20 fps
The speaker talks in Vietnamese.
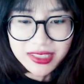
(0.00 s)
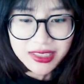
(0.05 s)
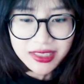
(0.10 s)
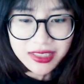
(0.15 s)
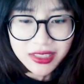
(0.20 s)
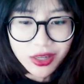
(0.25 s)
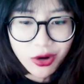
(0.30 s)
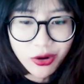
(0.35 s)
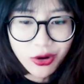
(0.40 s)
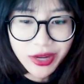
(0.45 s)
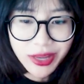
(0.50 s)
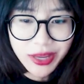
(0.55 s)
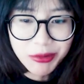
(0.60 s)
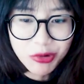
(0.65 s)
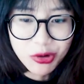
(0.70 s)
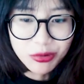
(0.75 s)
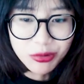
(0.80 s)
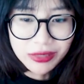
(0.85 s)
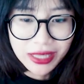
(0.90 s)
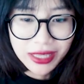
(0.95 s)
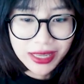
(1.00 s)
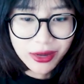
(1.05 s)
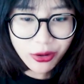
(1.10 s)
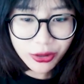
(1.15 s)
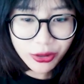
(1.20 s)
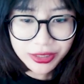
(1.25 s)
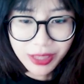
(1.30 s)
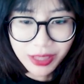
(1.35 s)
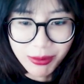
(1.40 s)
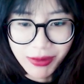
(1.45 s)
ôi em cũng thế
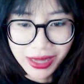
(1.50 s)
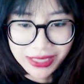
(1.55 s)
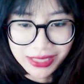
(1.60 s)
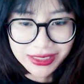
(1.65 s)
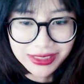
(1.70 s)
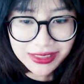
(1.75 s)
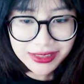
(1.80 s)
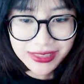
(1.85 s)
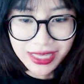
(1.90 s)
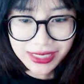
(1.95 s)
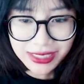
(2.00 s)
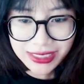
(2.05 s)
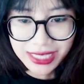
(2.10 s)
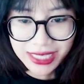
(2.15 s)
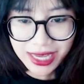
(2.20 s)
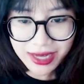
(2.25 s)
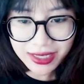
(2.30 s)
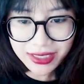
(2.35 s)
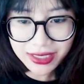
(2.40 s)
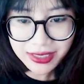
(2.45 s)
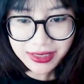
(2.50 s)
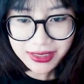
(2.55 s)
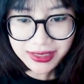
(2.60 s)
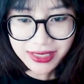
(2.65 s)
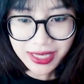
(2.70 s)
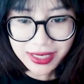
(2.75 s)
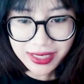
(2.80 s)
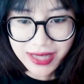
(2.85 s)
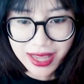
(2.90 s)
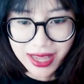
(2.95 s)
hồi tóc ngắn như dễ che ấy
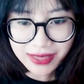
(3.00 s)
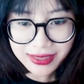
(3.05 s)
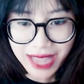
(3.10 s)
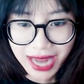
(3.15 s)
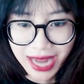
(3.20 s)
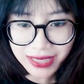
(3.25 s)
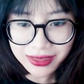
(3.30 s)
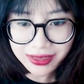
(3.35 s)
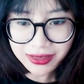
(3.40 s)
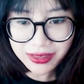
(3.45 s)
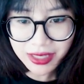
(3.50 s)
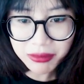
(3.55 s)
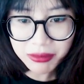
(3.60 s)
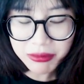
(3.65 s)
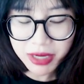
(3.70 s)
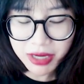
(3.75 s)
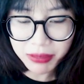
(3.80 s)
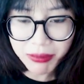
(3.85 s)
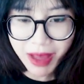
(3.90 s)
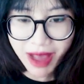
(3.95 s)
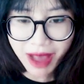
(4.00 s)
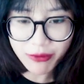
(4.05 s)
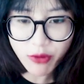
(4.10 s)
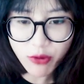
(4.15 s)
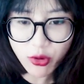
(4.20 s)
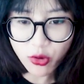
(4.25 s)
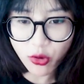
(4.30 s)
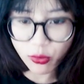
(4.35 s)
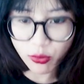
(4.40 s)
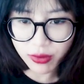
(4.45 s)
để dài tự nhiên mượt mà vô
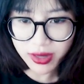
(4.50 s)
cùng á